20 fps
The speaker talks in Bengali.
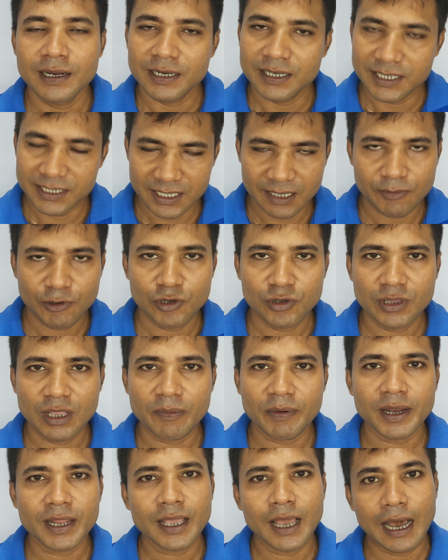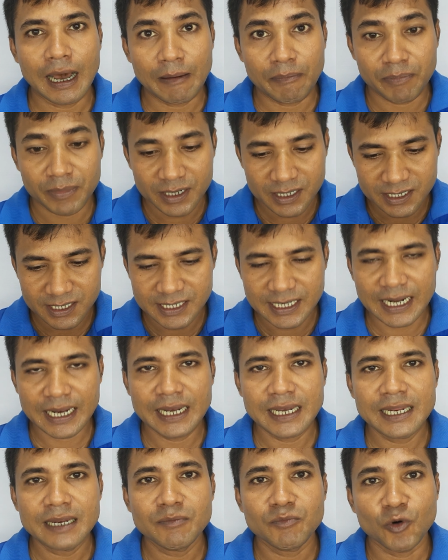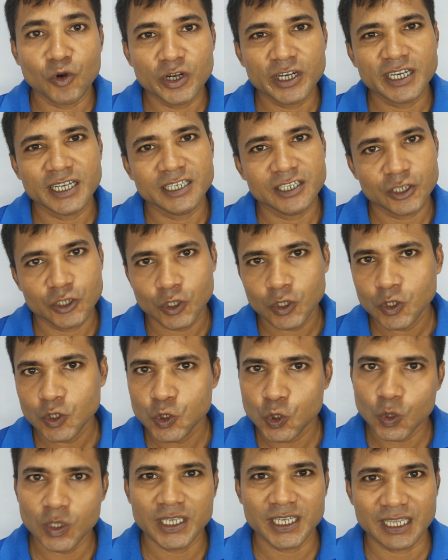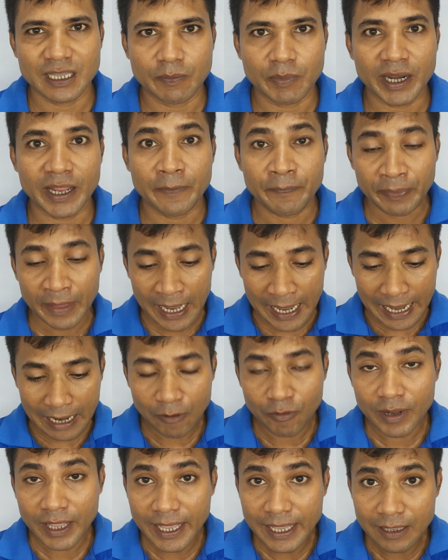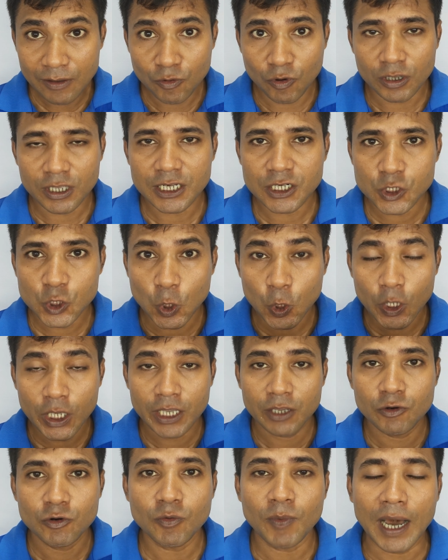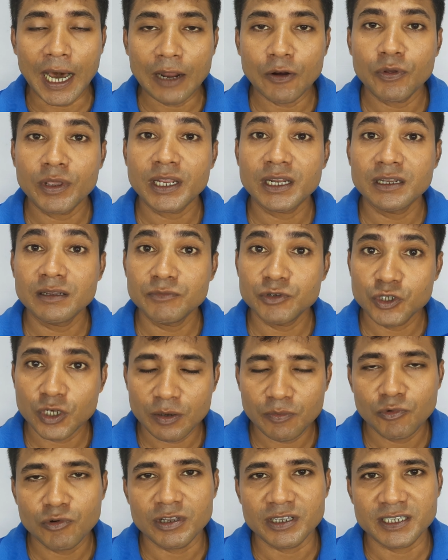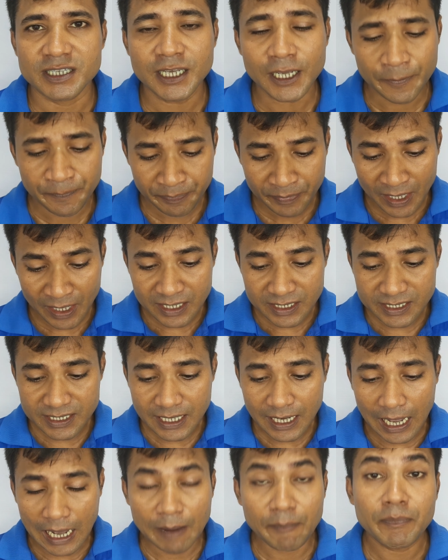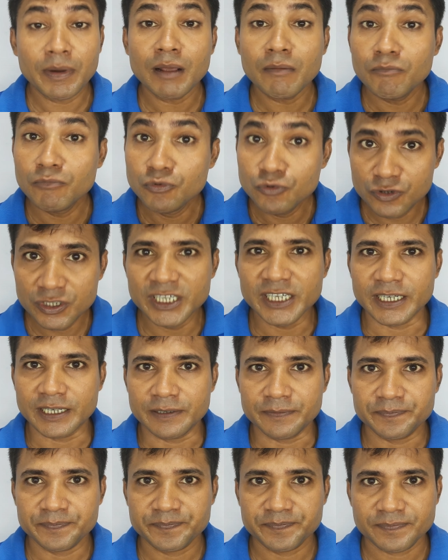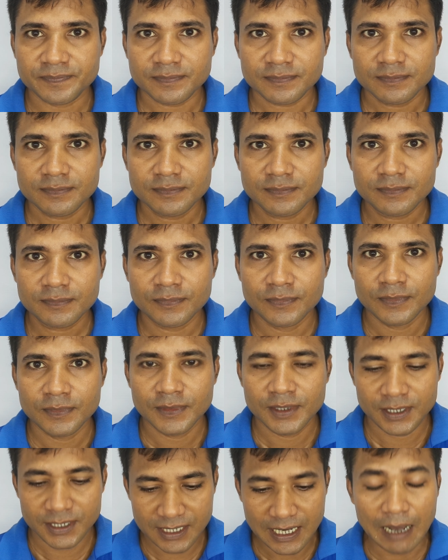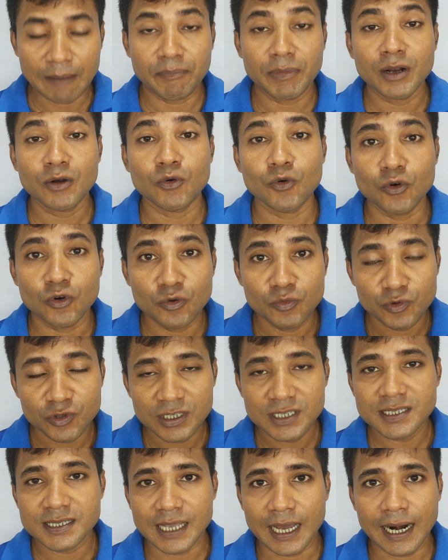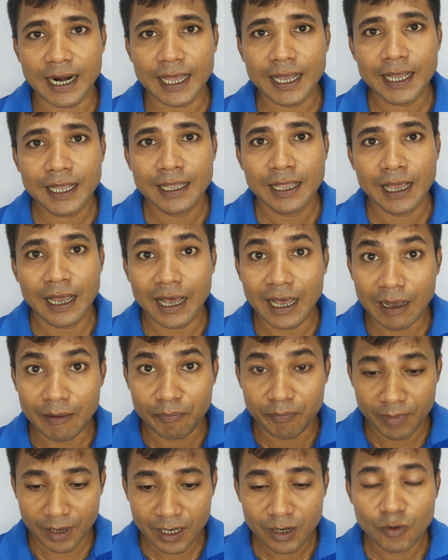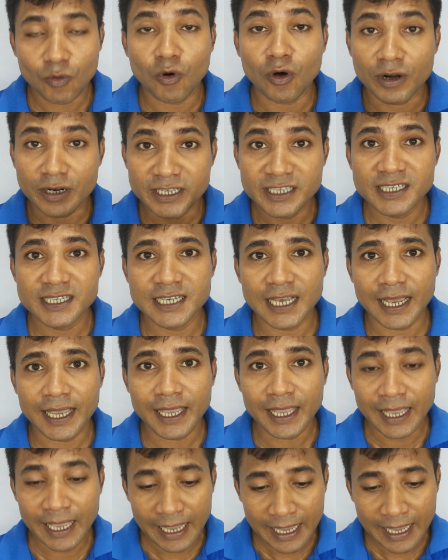ডিজেবল হতে পারে আপনার চ্যানেলের মনিটাইজেশন চলে যেতে পারে এখন এই কথার সঙ্গে ইউটিউব আরও একটি বিষয় বলেছে যে আমরা বুঝি যে আপনার অনুমতি ছাড়া আপনার অনিচ্ছায়